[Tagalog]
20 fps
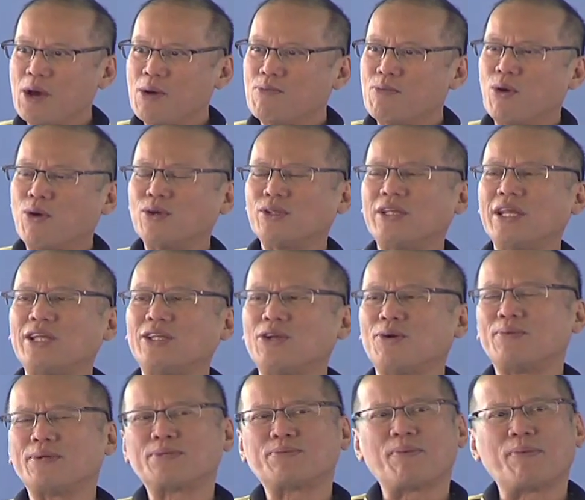Bukod dito,
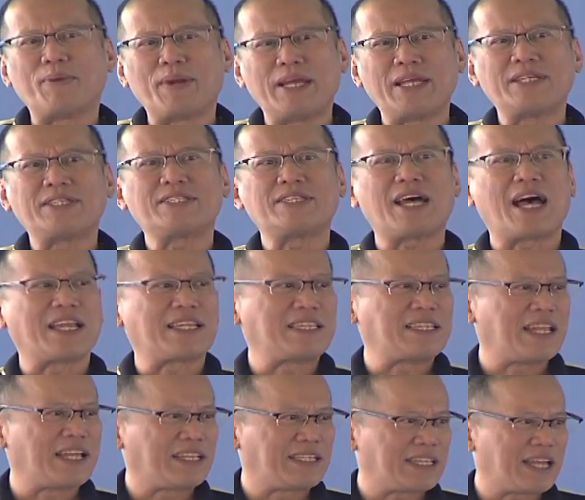mas mabilis at
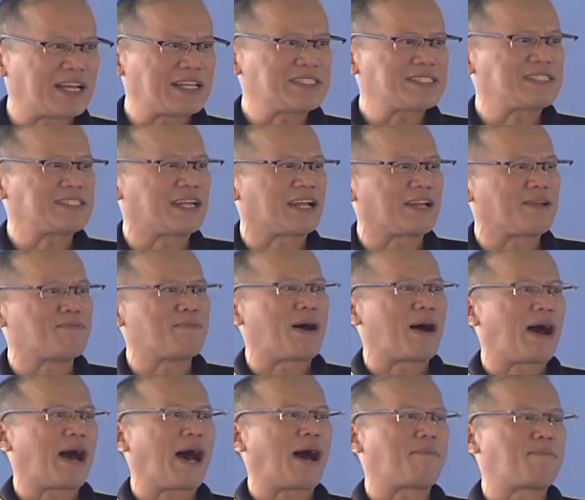ligtas na rin
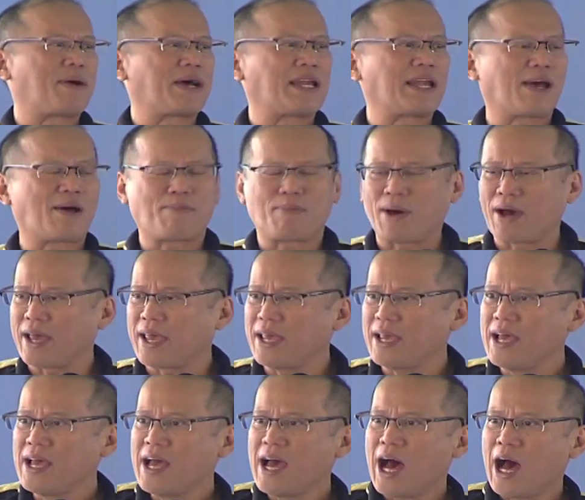makakapaglakbay
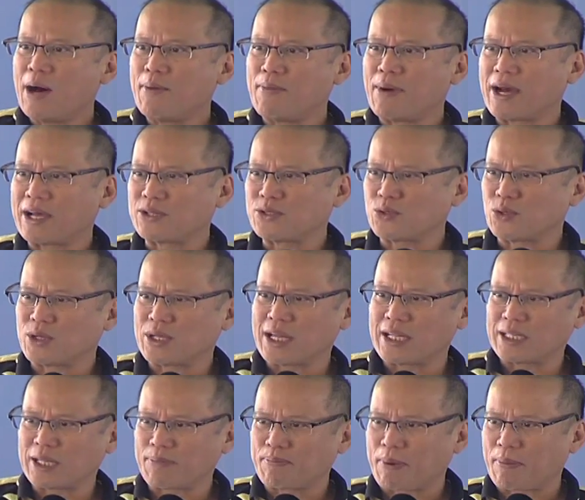ang mga
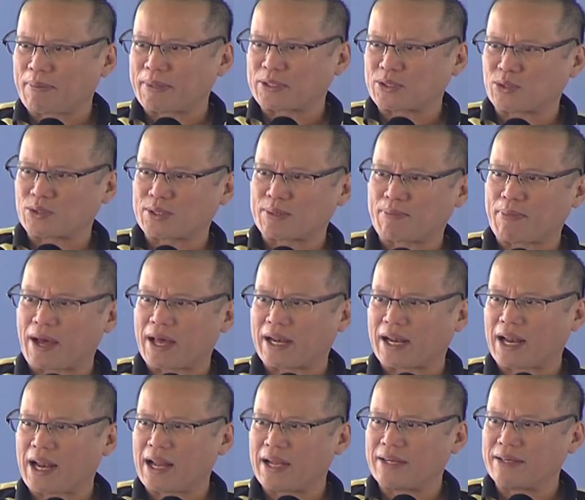estudyante papasok sa
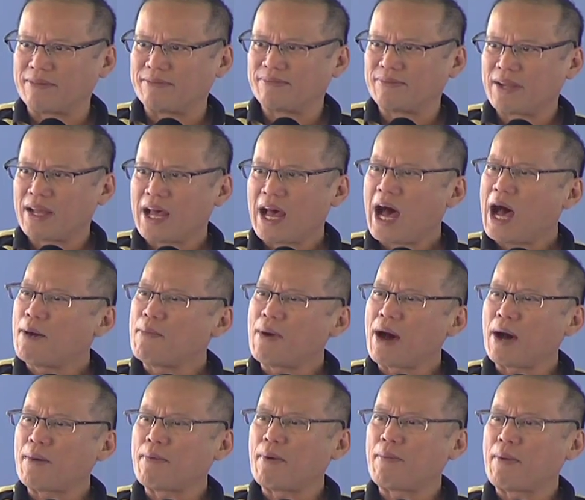paralan. Ang mga
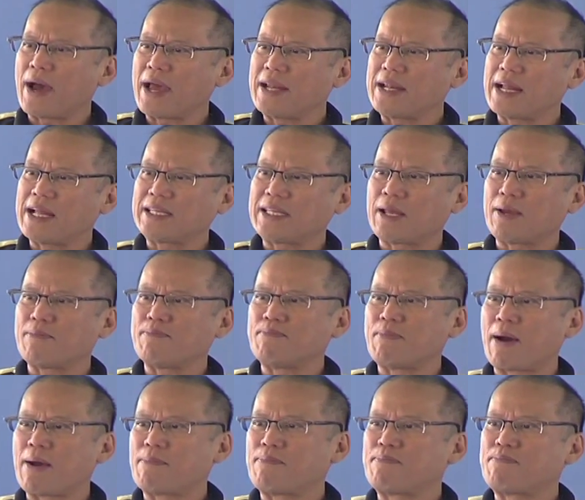kababayan nating
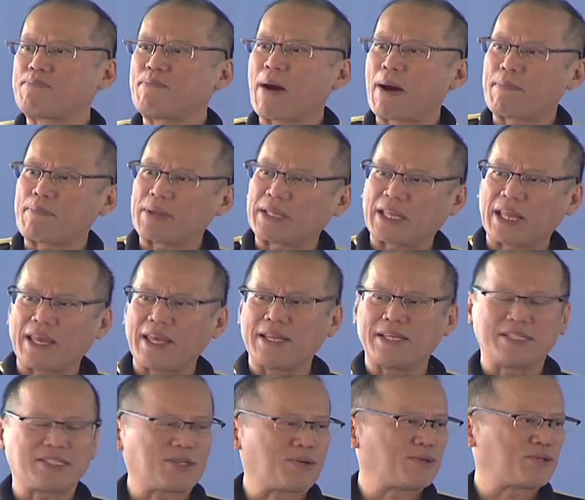mag
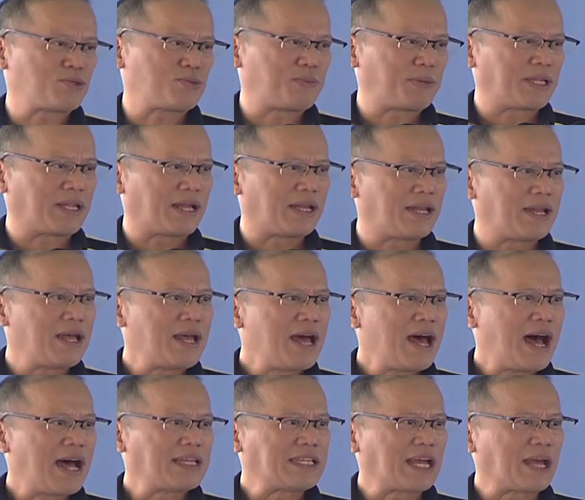papatingin sa ospital
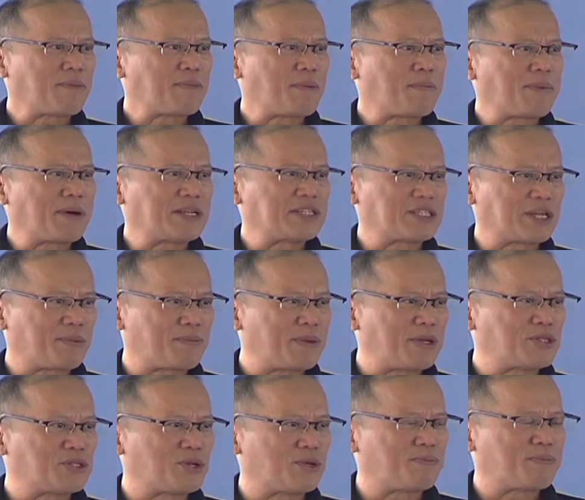at ang iba pang
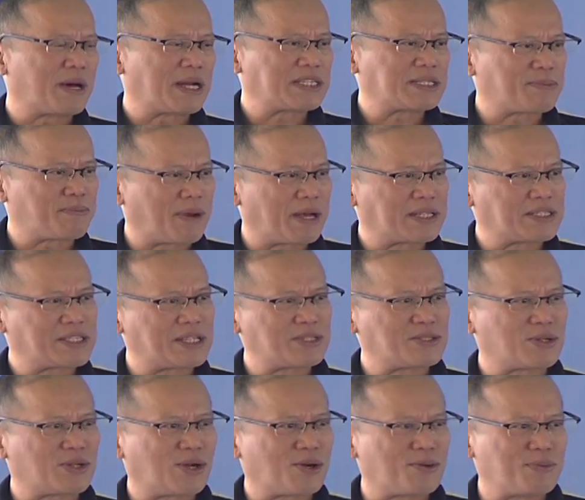serbisyo para sa
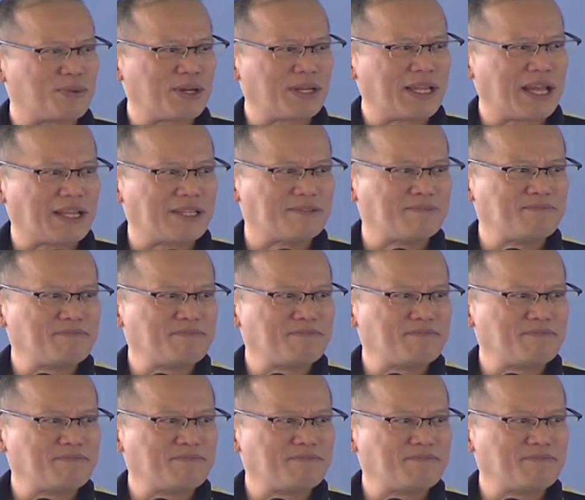pag-asenso ng komunidad.